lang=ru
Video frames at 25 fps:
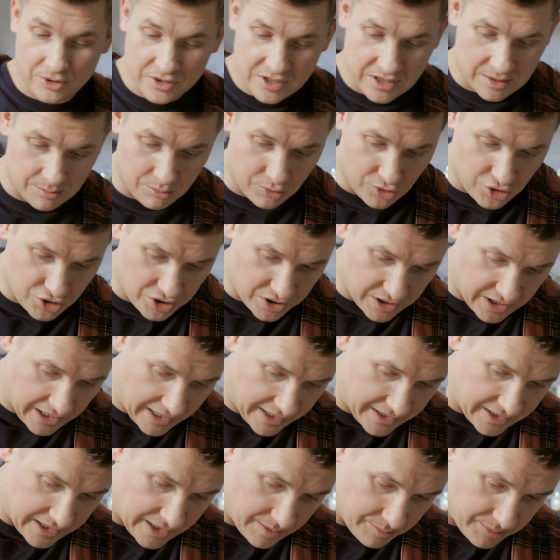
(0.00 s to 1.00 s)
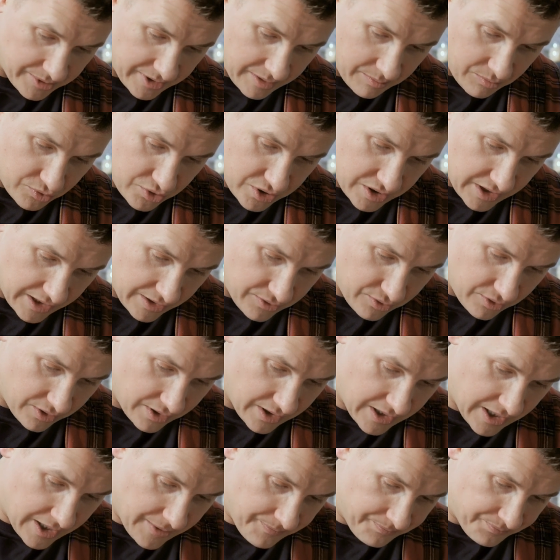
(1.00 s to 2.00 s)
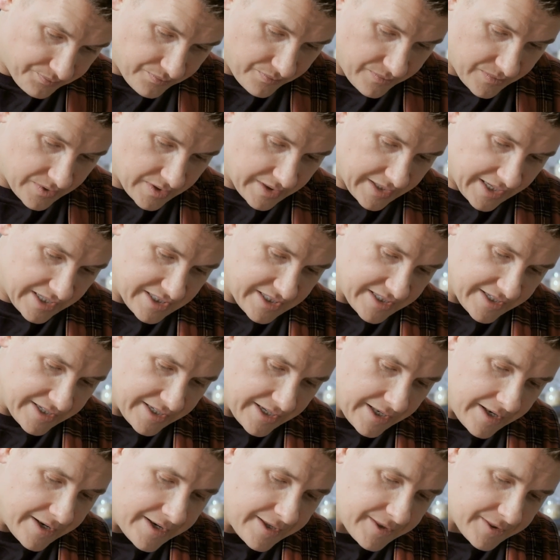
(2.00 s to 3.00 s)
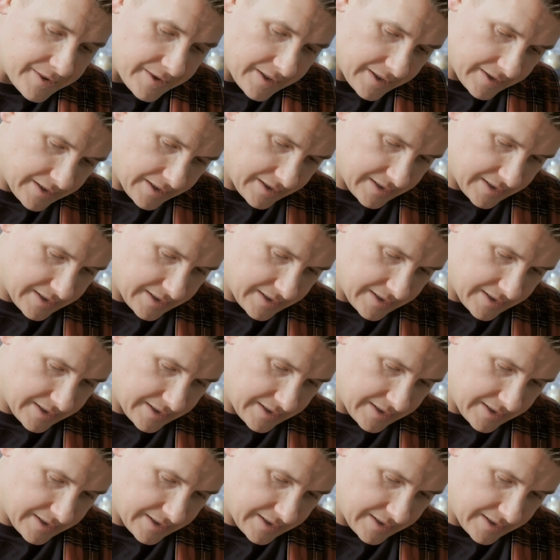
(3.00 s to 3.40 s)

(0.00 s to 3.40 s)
просто будет шикарное, потому что оно, знаете, элитное,